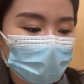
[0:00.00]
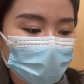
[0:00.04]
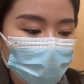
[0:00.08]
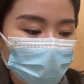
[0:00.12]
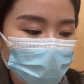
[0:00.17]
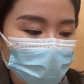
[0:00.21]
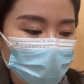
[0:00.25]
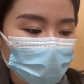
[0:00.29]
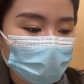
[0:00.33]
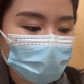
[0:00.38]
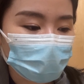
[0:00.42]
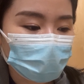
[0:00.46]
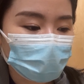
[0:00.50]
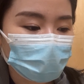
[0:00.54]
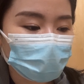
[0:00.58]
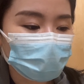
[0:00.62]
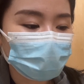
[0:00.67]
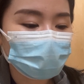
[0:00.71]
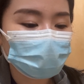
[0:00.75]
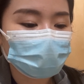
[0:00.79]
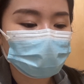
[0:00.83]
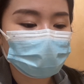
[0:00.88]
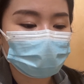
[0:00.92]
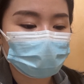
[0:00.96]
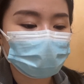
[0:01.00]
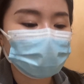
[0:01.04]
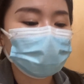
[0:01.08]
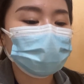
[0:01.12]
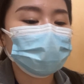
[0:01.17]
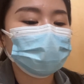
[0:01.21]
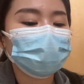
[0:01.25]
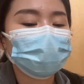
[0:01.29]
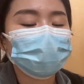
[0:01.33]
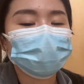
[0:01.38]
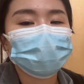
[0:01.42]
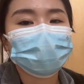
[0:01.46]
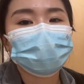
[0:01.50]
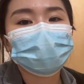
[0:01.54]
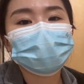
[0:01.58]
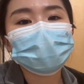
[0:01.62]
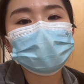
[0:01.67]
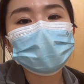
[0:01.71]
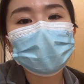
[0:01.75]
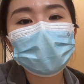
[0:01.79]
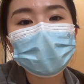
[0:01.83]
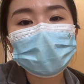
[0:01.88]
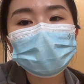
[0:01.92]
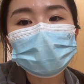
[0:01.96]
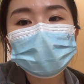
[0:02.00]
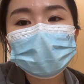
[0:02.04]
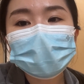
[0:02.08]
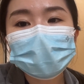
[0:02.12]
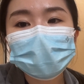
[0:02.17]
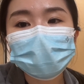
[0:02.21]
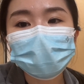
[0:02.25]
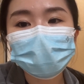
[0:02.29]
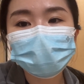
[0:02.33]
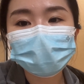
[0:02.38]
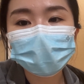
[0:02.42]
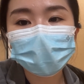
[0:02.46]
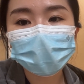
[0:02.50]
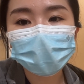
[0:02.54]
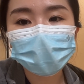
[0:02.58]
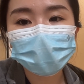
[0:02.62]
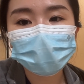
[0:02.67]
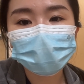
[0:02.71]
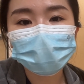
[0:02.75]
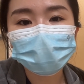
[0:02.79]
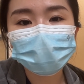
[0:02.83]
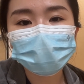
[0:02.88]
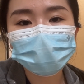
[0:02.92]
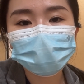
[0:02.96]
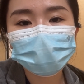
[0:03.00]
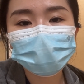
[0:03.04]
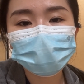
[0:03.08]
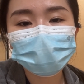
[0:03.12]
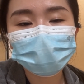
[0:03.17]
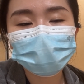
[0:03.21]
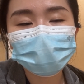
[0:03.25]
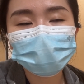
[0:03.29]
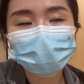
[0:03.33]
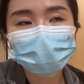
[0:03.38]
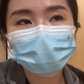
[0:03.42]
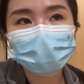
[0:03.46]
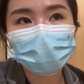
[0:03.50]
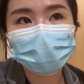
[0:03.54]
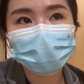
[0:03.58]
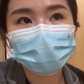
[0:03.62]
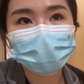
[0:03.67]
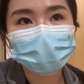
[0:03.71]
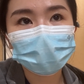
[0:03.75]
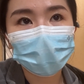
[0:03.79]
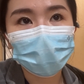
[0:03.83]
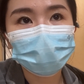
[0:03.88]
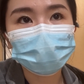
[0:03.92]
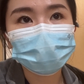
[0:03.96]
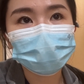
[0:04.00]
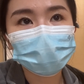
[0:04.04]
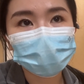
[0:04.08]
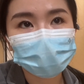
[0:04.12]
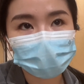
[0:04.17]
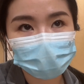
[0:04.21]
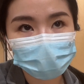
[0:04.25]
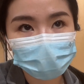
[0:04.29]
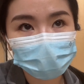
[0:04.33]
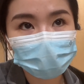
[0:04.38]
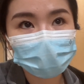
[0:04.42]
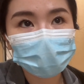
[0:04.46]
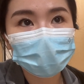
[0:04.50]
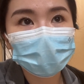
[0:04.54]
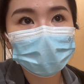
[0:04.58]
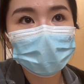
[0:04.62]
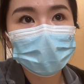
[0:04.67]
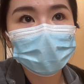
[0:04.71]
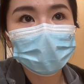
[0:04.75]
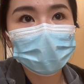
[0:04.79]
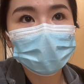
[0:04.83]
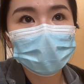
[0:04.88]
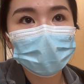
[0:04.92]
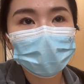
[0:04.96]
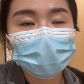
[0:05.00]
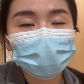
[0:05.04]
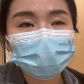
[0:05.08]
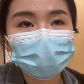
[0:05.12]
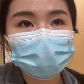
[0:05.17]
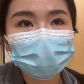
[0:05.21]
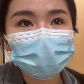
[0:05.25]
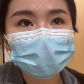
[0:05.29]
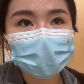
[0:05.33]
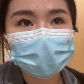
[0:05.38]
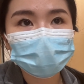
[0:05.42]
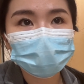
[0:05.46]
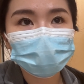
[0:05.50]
我就去就是 hiking， 然后大概1个小时，然后在